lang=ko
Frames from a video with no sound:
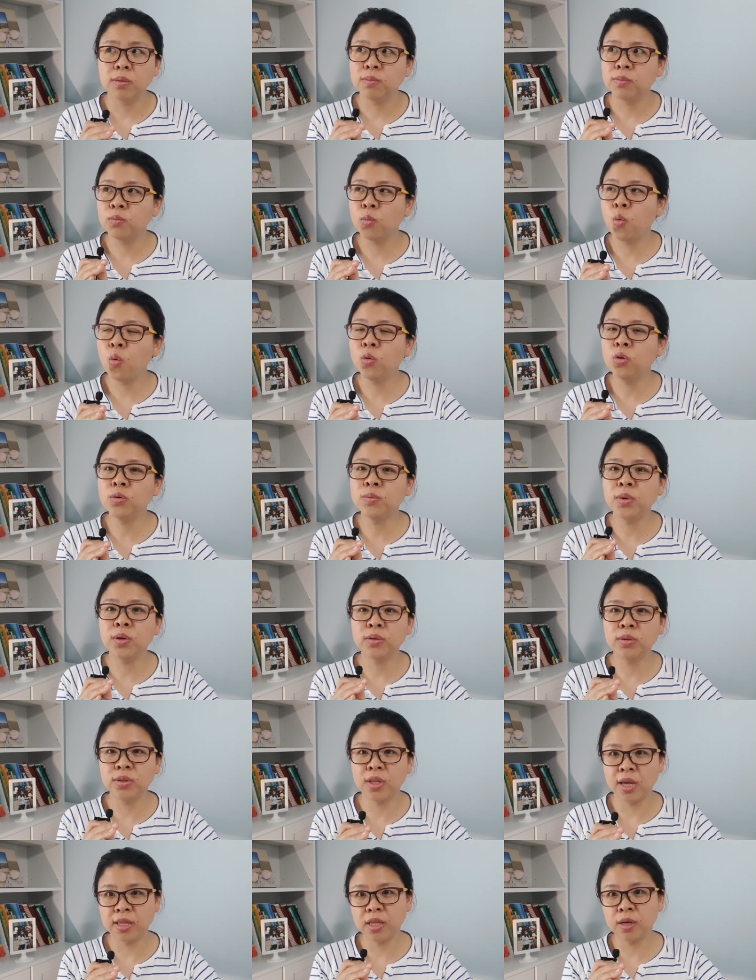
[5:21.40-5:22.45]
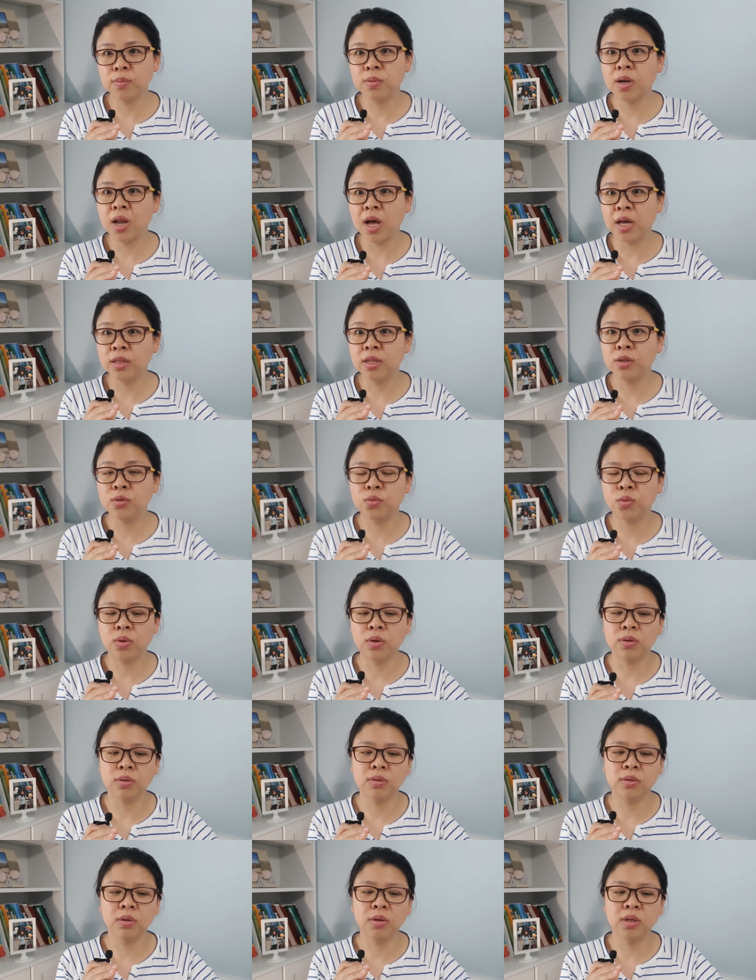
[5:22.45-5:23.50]
모르면은 대답을 안
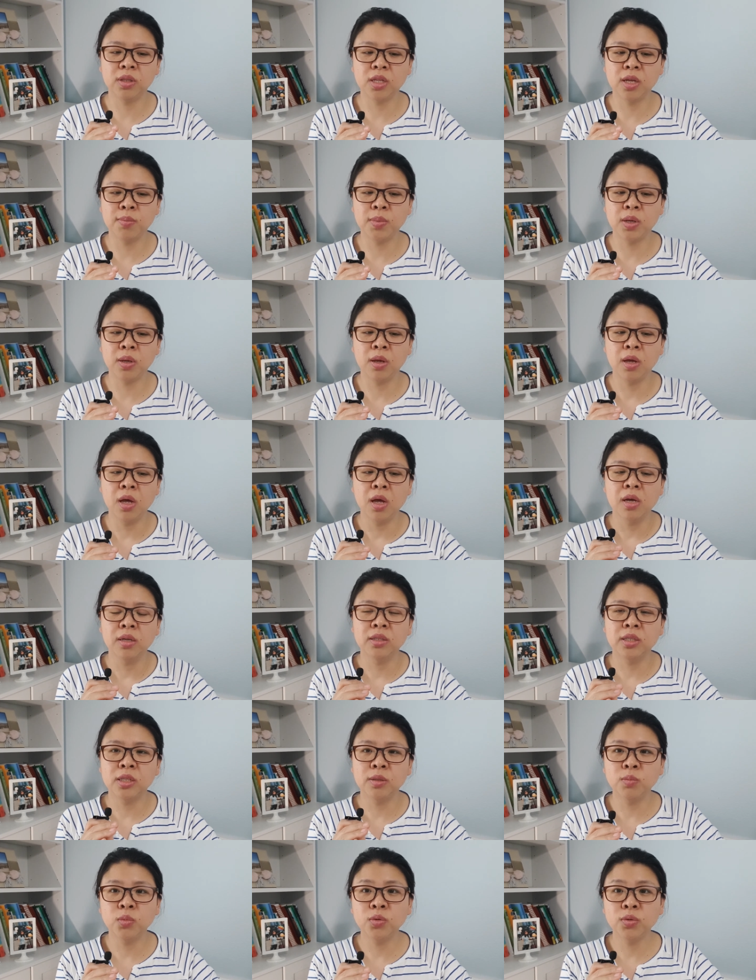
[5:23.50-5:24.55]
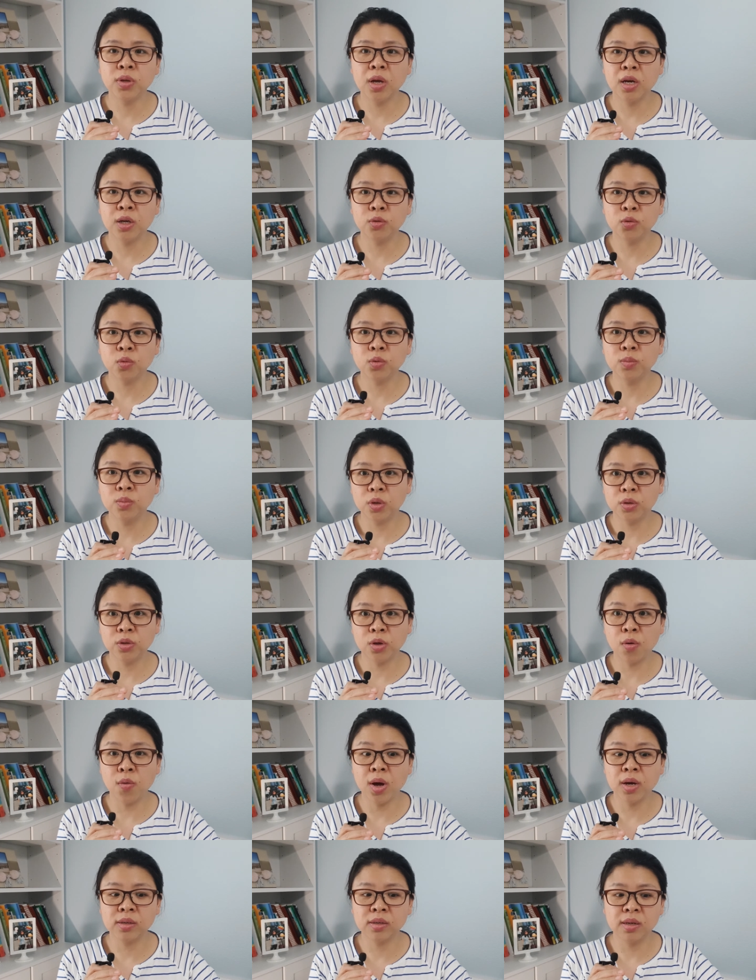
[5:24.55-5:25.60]
해줘요. 그렇기 때문에 질문사항이 조금 더
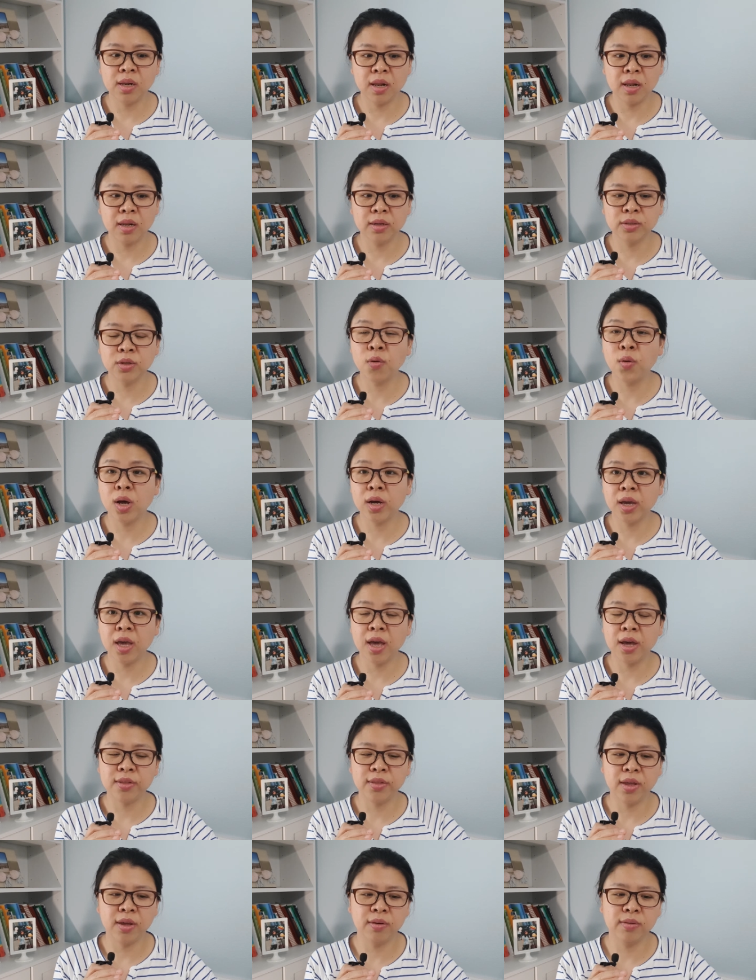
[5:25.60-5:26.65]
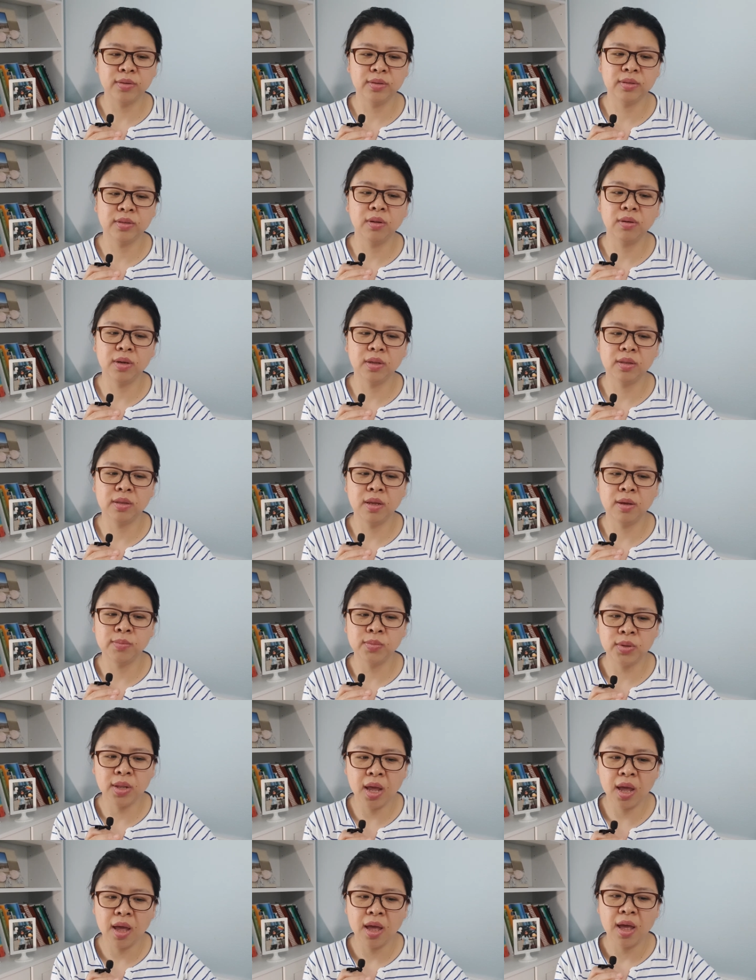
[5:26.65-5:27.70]
정확을, 정확해야 돼요. 그렇기
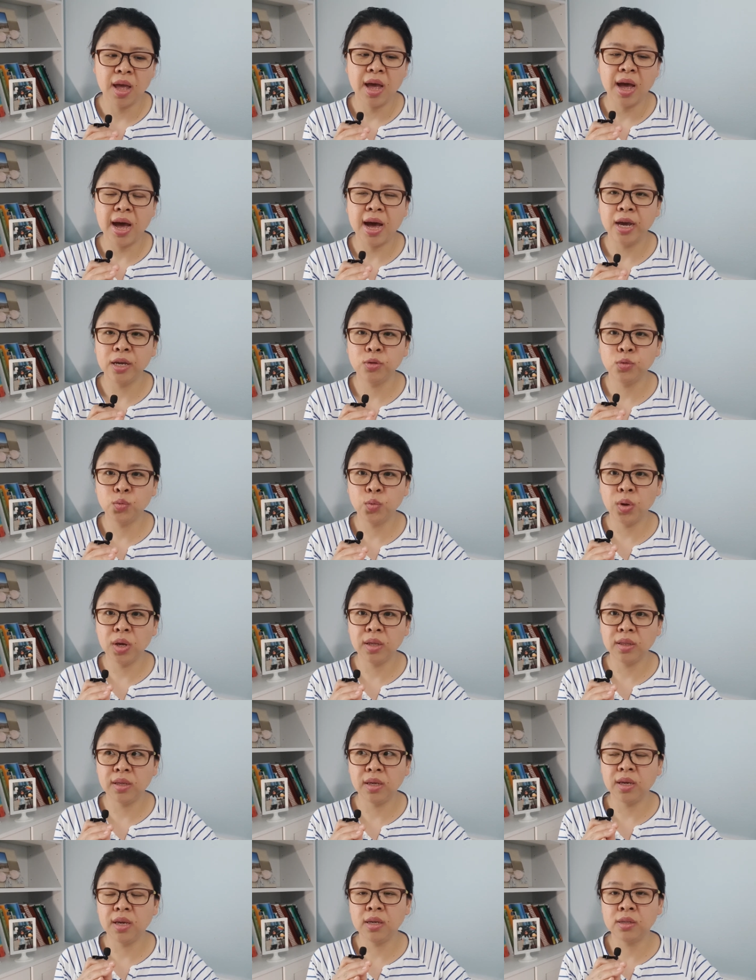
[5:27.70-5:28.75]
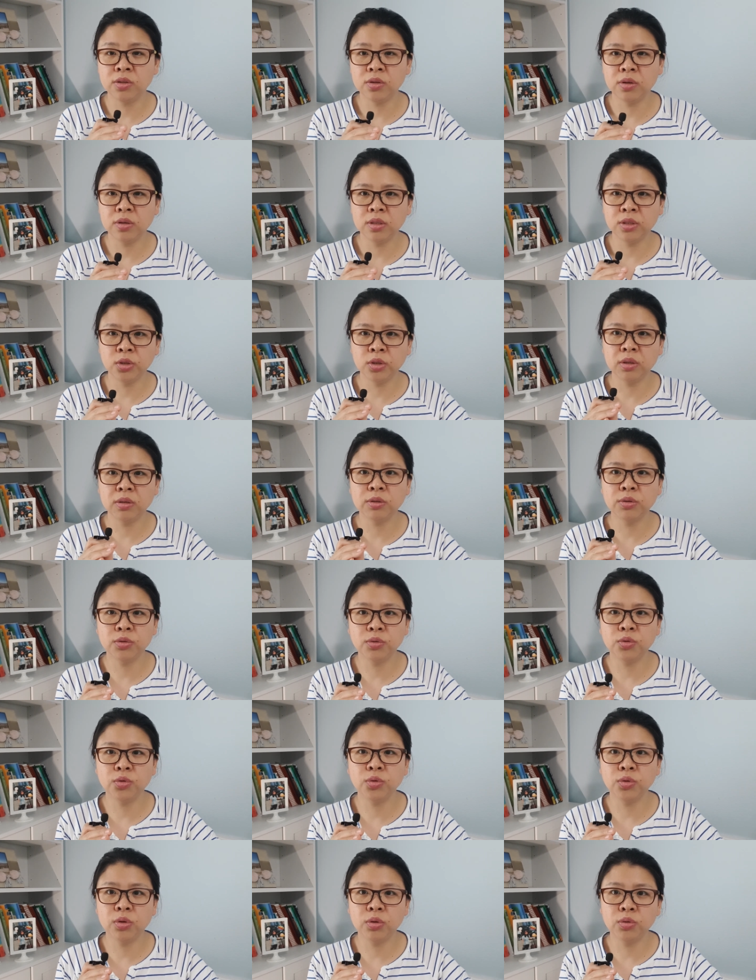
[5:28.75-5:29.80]
때문에 I20, 인터내셔널
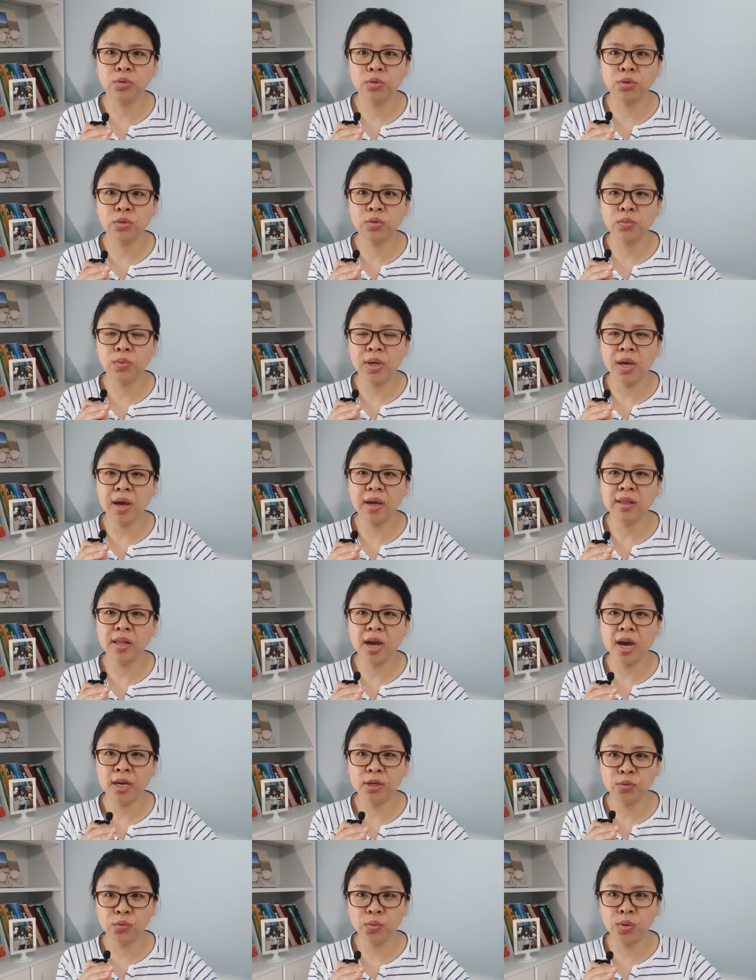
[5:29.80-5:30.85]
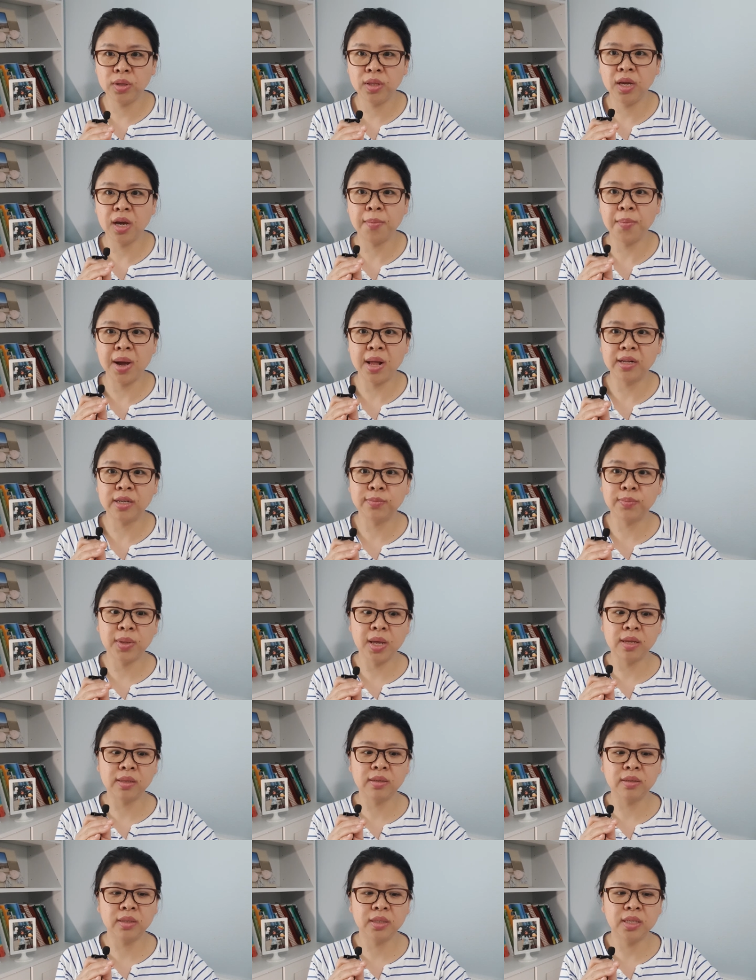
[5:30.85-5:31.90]
스튜던트를 위한 I20가
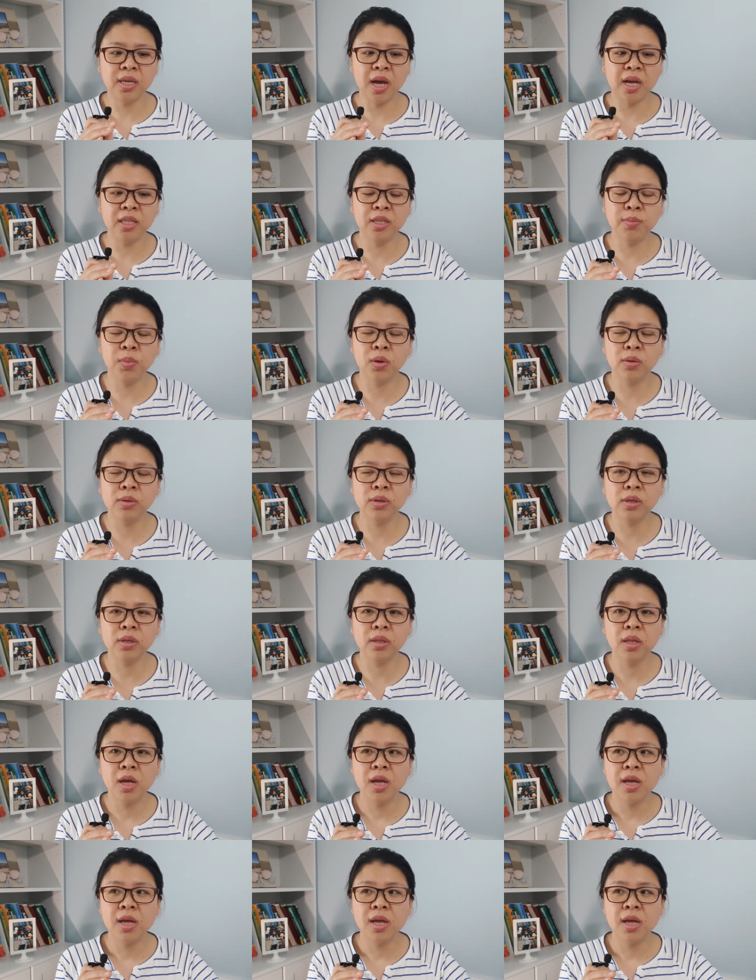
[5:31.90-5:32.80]
발급되는지 아니면은